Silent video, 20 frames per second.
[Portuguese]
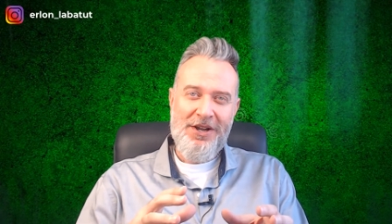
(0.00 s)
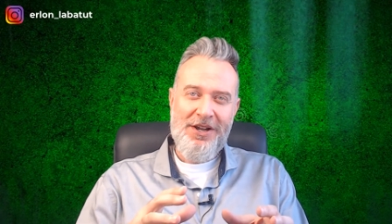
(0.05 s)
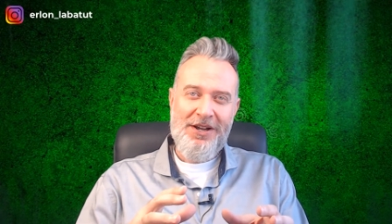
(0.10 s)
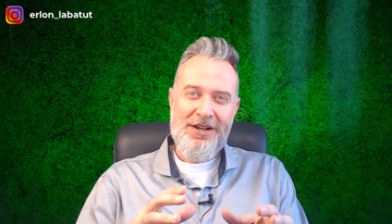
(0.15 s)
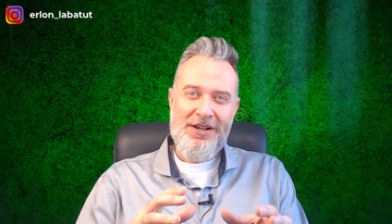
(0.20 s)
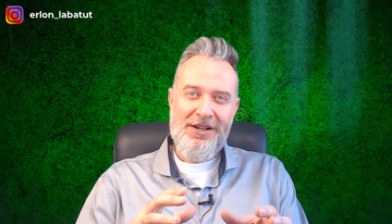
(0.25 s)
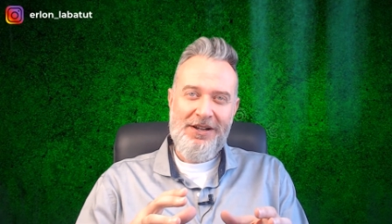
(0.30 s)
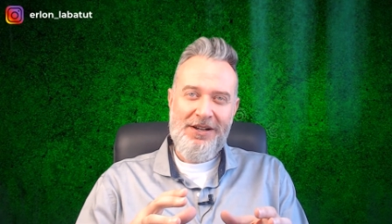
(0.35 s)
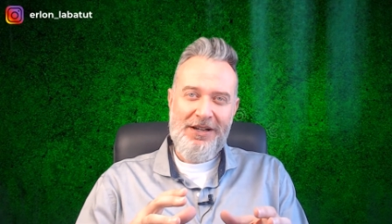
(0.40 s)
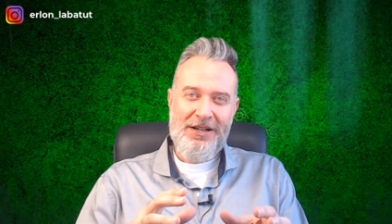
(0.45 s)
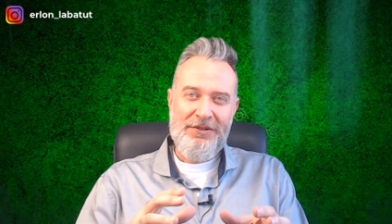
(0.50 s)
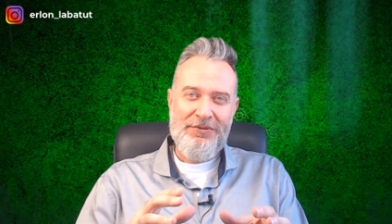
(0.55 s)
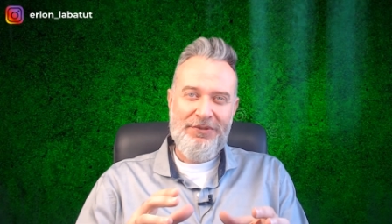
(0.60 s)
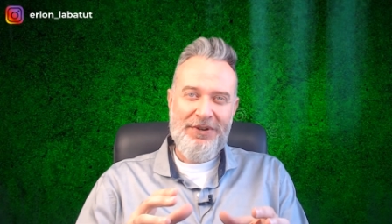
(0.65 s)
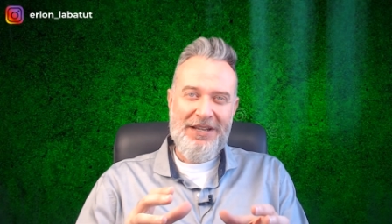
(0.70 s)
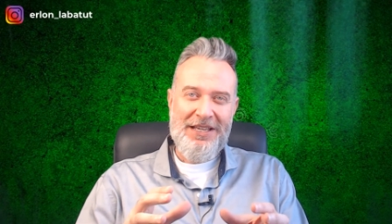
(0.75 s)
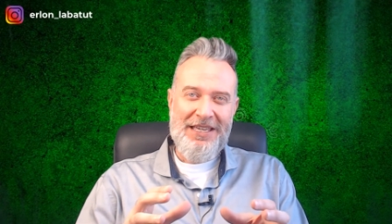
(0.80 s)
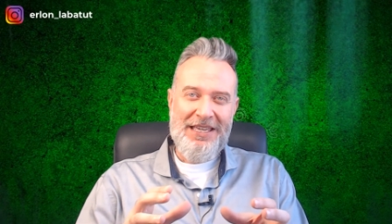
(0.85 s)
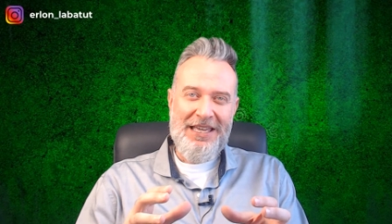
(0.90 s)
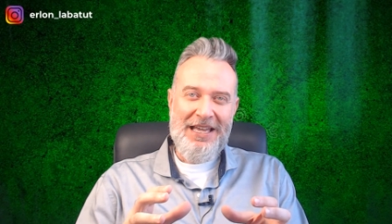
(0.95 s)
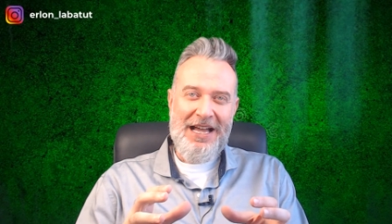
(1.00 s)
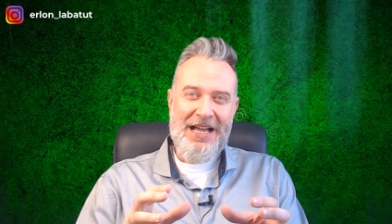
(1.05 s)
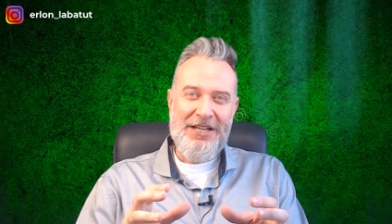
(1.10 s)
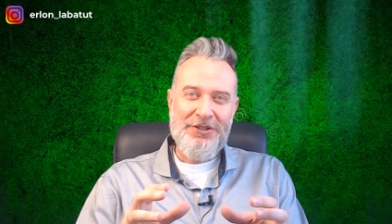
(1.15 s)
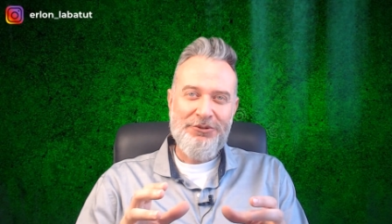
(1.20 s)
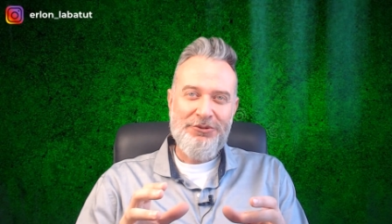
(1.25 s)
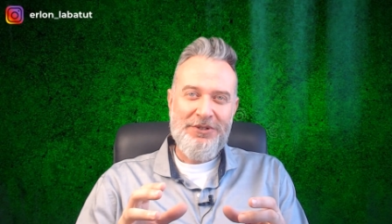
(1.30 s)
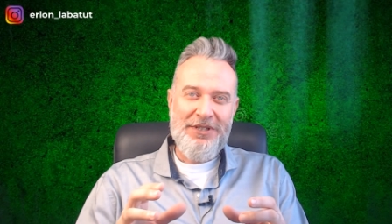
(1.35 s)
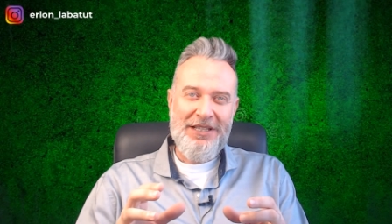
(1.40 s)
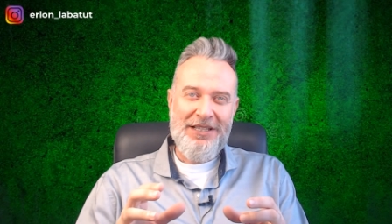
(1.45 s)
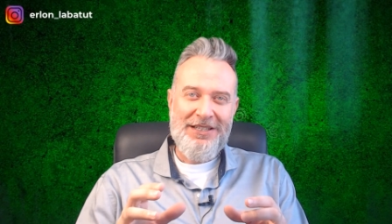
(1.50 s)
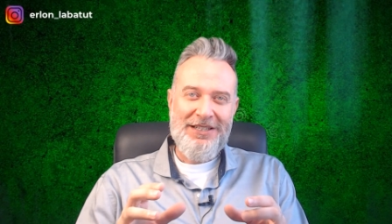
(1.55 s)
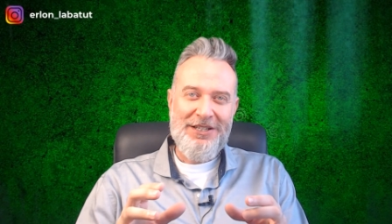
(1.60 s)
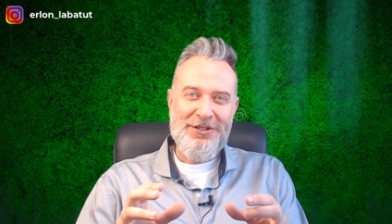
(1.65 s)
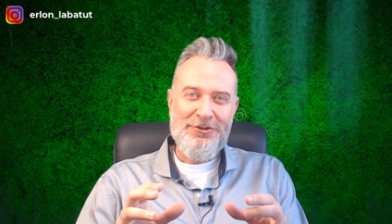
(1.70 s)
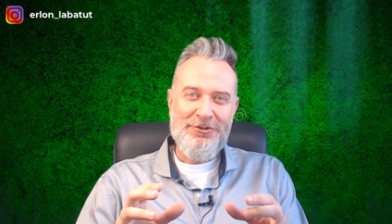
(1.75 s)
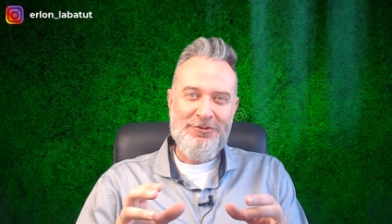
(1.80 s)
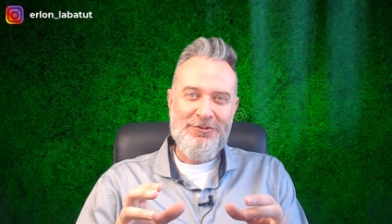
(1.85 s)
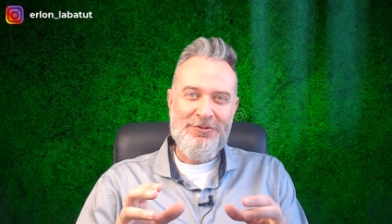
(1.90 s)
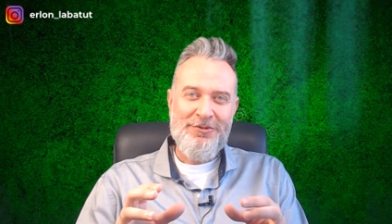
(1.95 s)
uh, franqueado né,
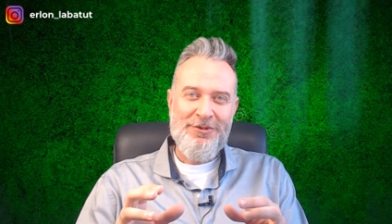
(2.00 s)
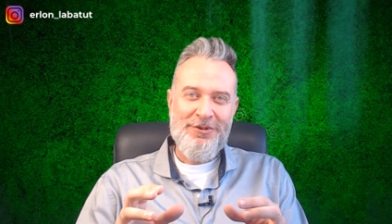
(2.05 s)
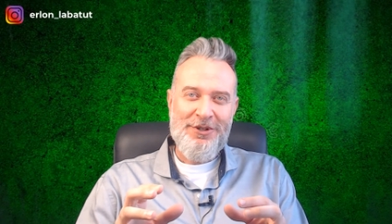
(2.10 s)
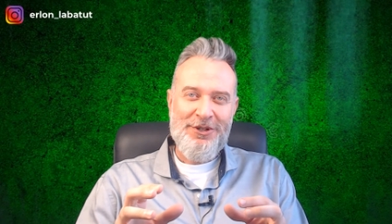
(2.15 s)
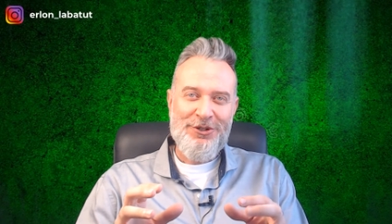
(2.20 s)
não